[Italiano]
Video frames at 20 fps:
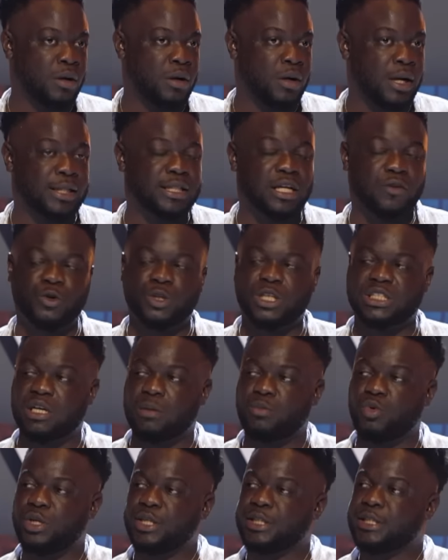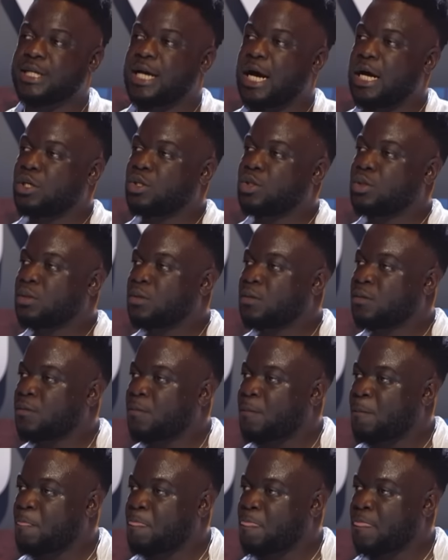L'altra volta stavamo litigando,
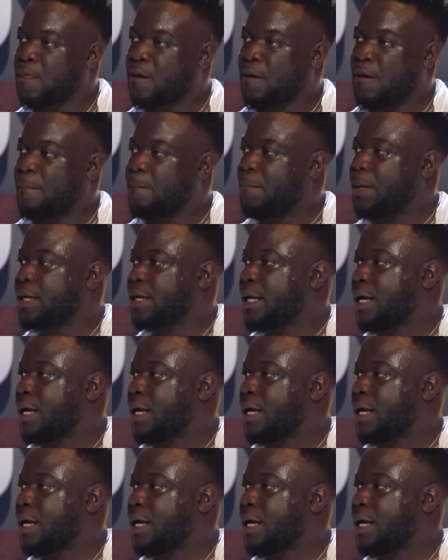per,